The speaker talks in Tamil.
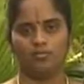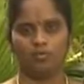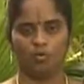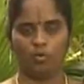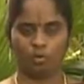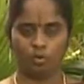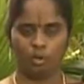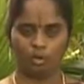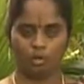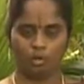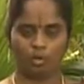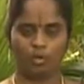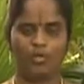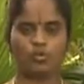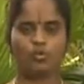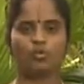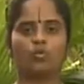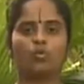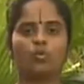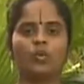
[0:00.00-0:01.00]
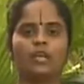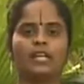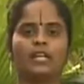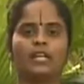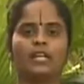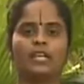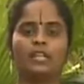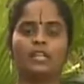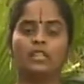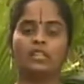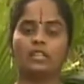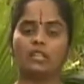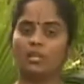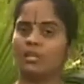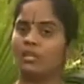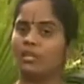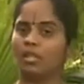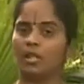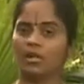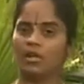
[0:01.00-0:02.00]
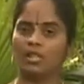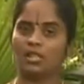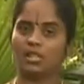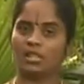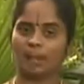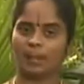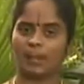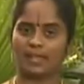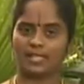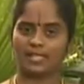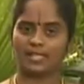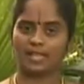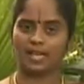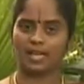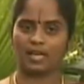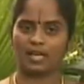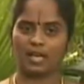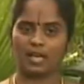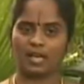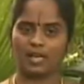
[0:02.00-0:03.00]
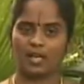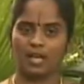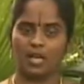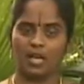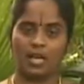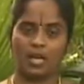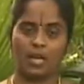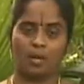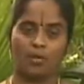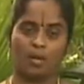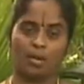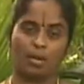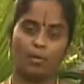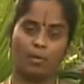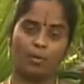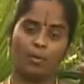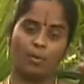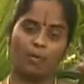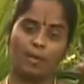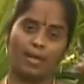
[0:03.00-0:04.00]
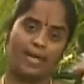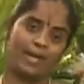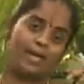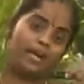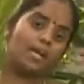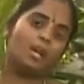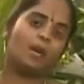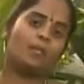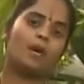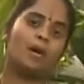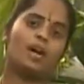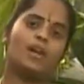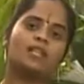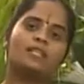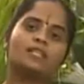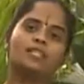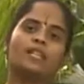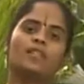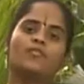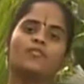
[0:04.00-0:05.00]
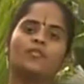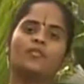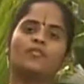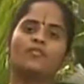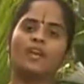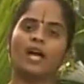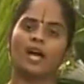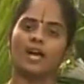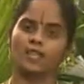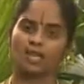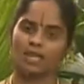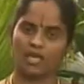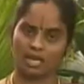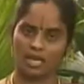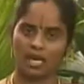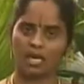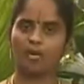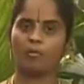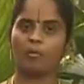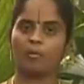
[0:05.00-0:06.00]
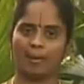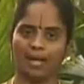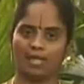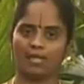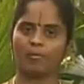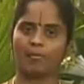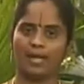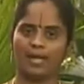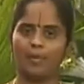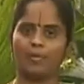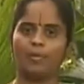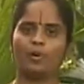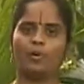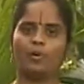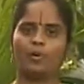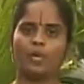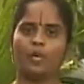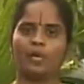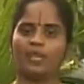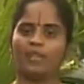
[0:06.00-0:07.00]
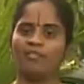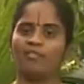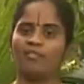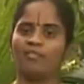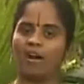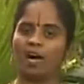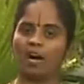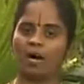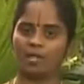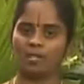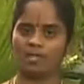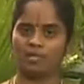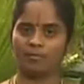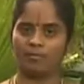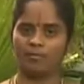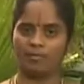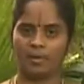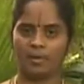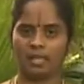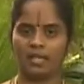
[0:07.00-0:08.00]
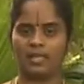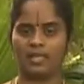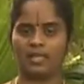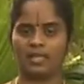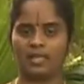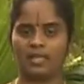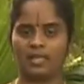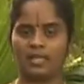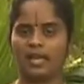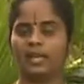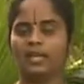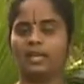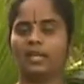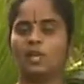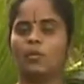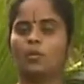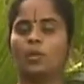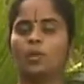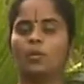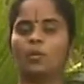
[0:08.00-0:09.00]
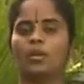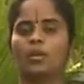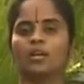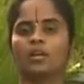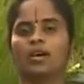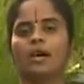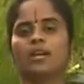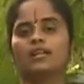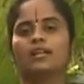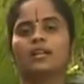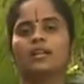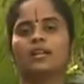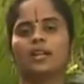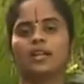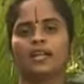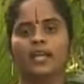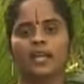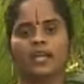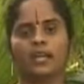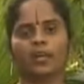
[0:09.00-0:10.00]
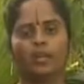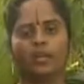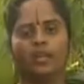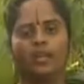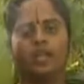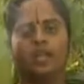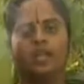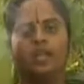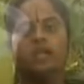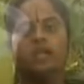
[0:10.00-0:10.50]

உங்களுக்கு புரிஞ்சிருக்கும்னு நினைக்கிறேன் இந்த இந்த பிரச்சனைன்னு இல்லை நம்ம ரொம்ப பயங்கரமான சில வியாதிகள் எல்லாம் நம்ம பார்த்து பயப்படுறோம் இல்லையா அந்த பேர்களை கேட்டால் கூட நம்ம காதுகளில் கேட்டோடனே